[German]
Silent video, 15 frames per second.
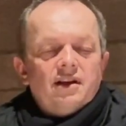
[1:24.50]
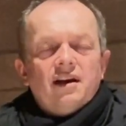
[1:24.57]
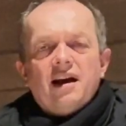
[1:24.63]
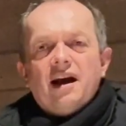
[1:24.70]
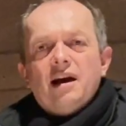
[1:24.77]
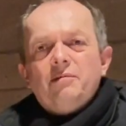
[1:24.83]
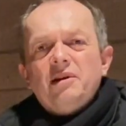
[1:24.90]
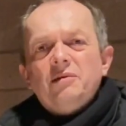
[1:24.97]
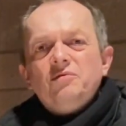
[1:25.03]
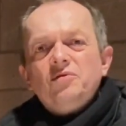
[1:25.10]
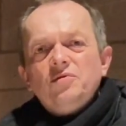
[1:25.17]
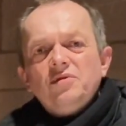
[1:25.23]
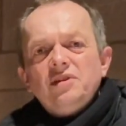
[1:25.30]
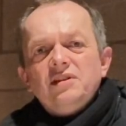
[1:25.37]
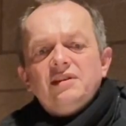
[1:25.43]
Aber im
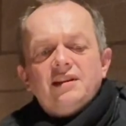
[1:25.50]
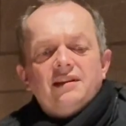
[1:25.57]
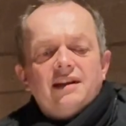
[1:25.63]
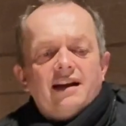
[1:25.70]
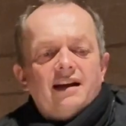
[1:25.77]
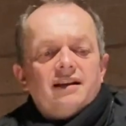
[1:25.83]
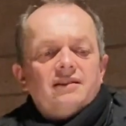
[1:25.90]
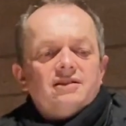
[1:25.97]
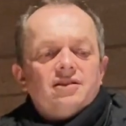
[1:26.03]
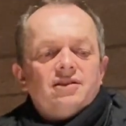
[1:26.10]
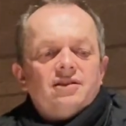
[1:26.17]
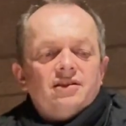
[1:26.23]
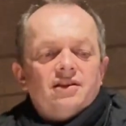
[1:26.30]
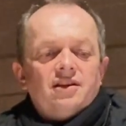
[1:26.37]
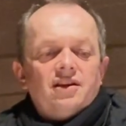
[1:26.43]
Dunkeln der Nacht,
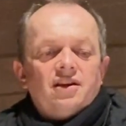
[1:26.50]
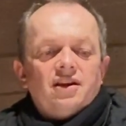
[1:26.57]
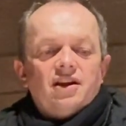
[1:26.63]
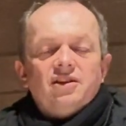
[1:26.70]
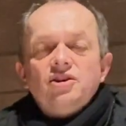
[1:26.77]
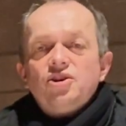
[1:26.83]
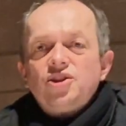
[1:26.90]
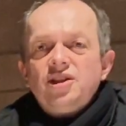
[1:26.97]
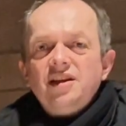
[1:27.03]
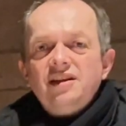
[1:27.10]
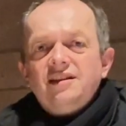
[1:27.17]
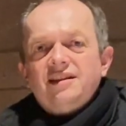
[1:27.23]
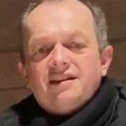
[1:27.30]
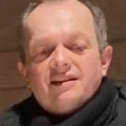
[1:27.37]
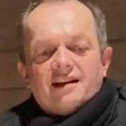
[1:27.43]
in der
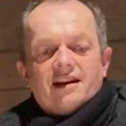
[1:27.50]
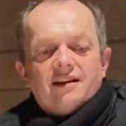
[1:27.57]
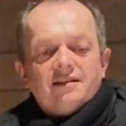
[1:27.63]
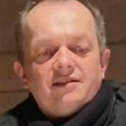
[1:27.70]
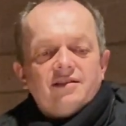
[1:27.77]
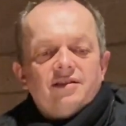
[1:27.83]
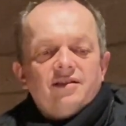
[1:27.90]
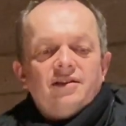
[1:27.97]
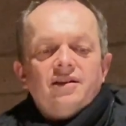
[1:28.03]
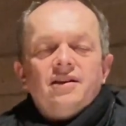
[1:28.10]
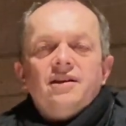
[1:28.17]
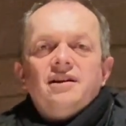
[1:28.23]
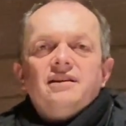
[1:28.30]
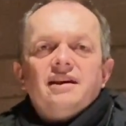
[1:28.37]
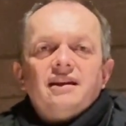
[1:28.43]
Stille der Nacht,
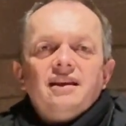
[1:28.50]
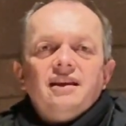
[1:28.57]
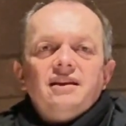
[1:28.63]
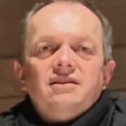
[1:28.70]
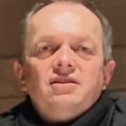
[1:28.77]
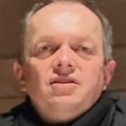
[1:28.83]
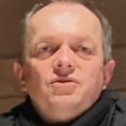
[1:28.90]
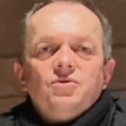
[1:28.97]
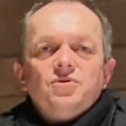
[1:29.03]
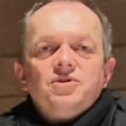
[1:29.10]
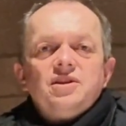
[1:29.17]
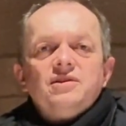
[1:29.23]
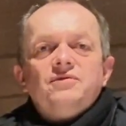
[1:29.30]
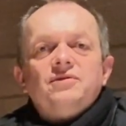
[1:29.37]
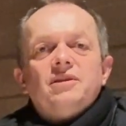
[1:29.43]
da geht
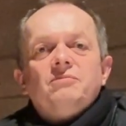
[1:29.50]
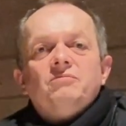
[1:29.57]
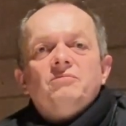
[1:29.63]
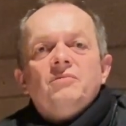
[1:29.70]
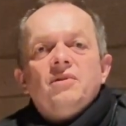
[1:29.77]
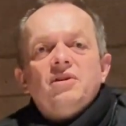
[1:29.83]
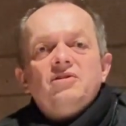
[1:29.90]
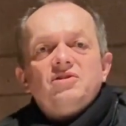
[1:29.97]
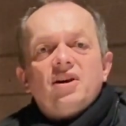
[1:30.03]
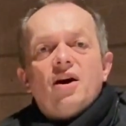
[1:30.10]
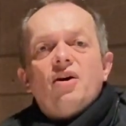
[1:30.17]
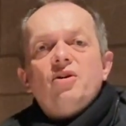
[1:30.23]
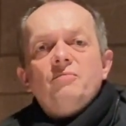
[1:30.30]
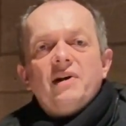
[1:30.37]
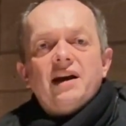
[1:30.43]
Josef im
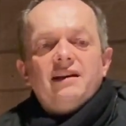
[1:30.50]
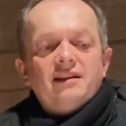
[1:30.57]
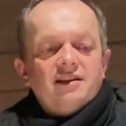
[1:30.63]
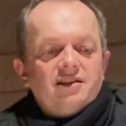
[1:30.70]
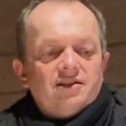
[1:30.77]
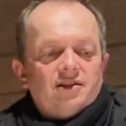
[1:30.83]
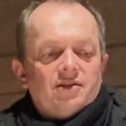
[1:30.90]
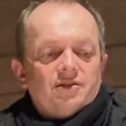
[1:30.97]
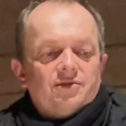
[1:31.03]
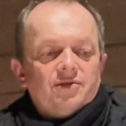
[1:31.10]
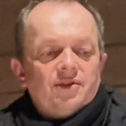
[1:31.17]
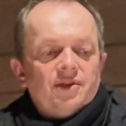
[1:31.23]
Traum ein Licht auf.